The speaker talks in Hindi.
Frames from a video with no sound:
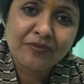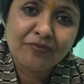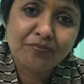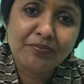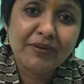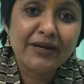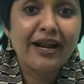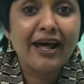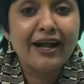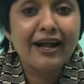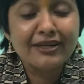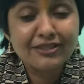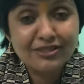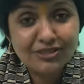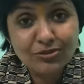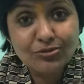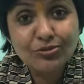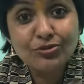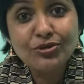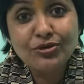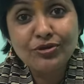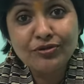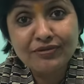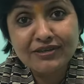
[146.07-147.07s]
बनारस हिंदू
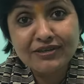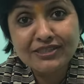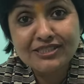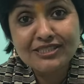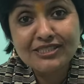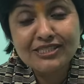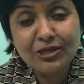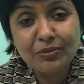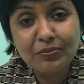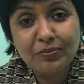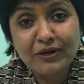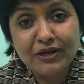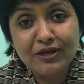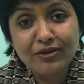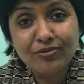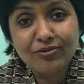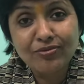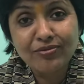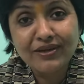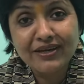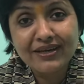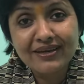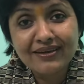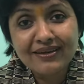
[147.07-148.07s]
यूनिवर्सिटी के पढ़े
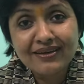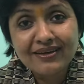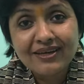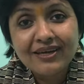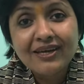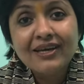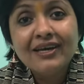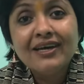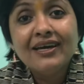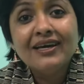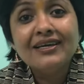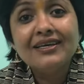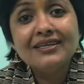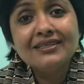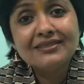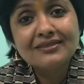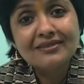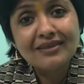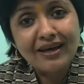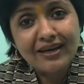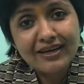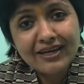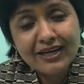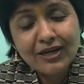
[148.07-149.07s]
हुए हैं ये
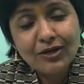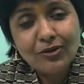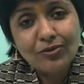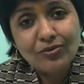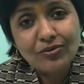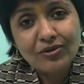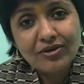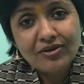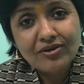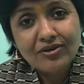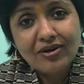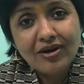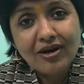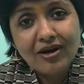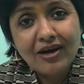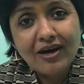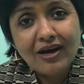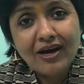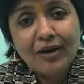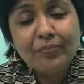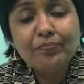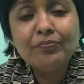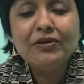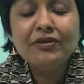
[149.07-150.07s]
सारे लोग
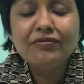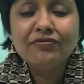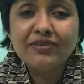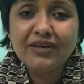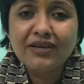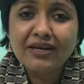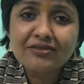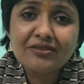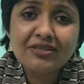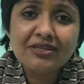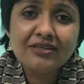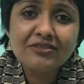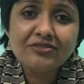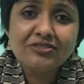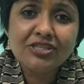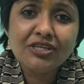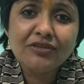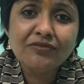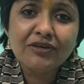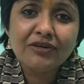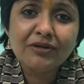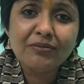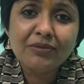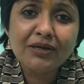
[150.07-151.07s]
अपने व्यक्तिगत
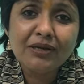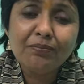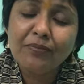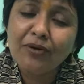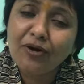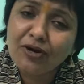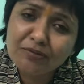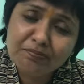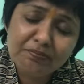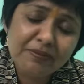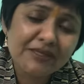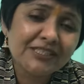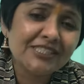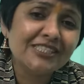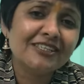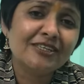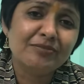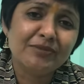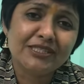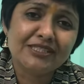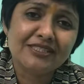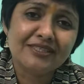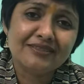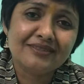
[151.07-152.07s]
जीवन में बहुत पैसे
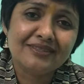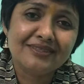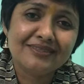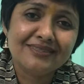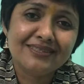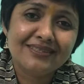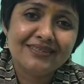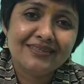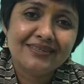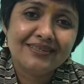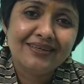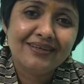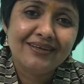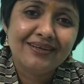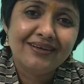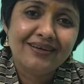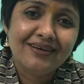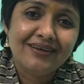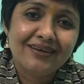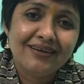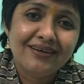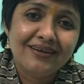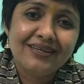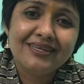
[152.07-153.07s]
कमा सकते थे
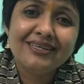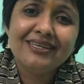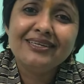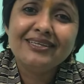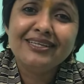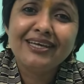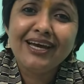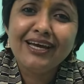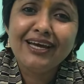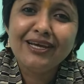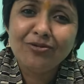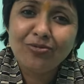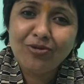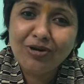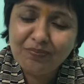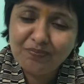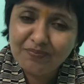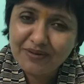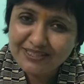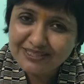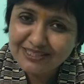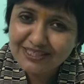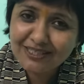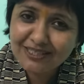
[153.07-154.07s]
लेकिन क्या इन्होंने
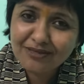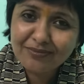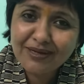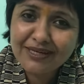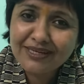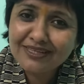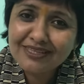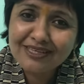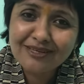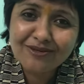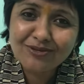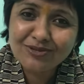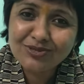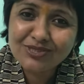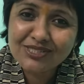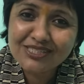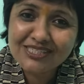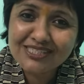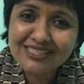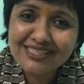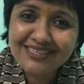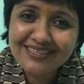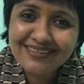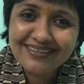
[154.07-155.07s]
पैसे कमाने की कोशिश
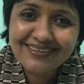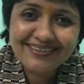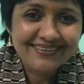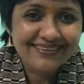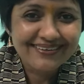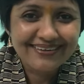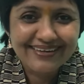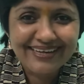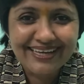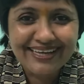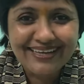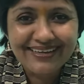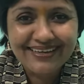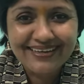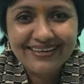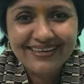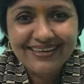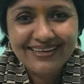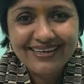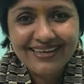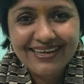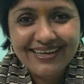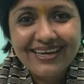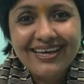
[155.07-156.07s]
की
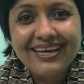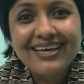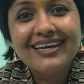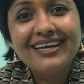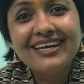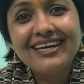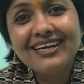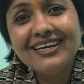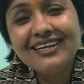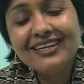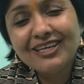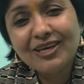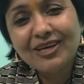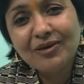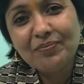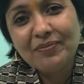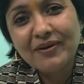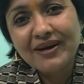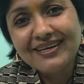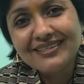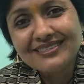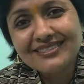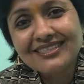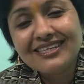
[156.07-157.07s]
नहीं इनके
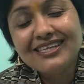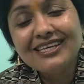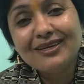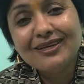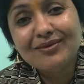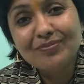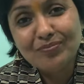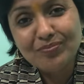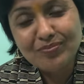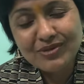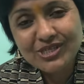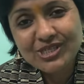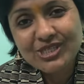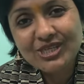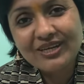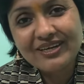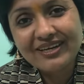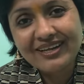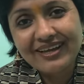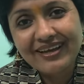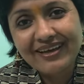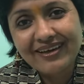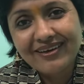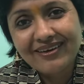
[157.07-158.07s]
पास एक मिशन
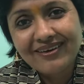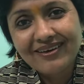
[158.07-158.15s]
है